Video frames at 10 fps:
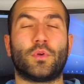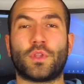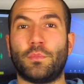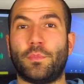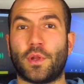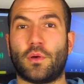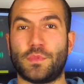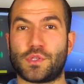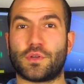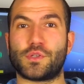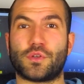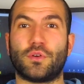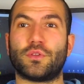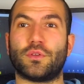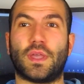Purtroppo però mi sono reso
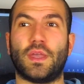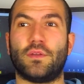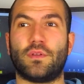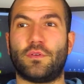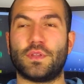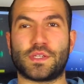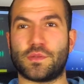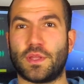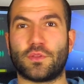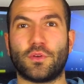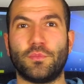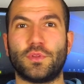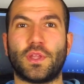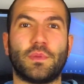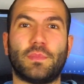conto che una volta assemblato il
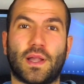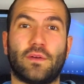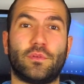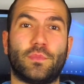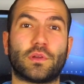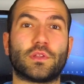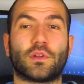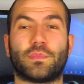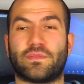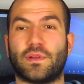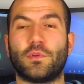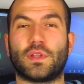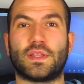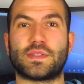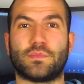computer mi mancava un monitor per farmi una
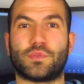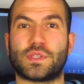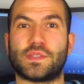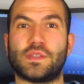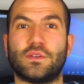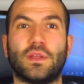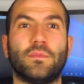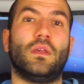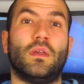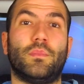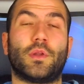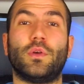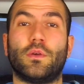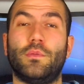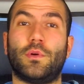terza postazione, per cui
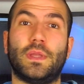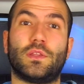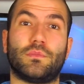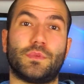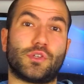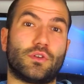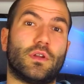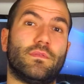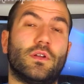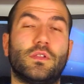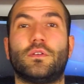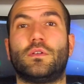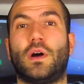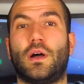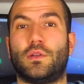in quel momento mi sono
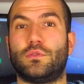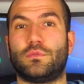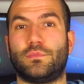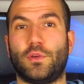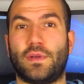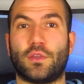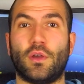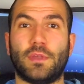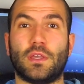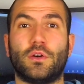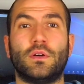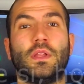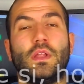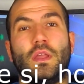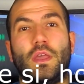rivolto ad un mio vecchio amico
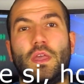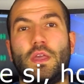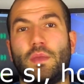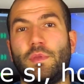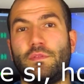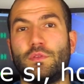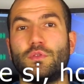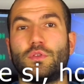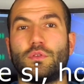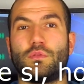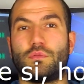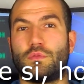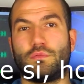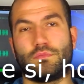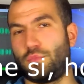eh, che mi ha venduto
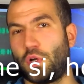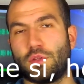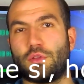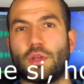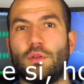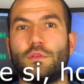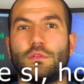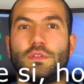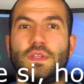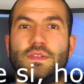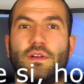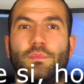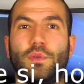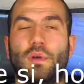un, un, monitor che lui non utilizzava più,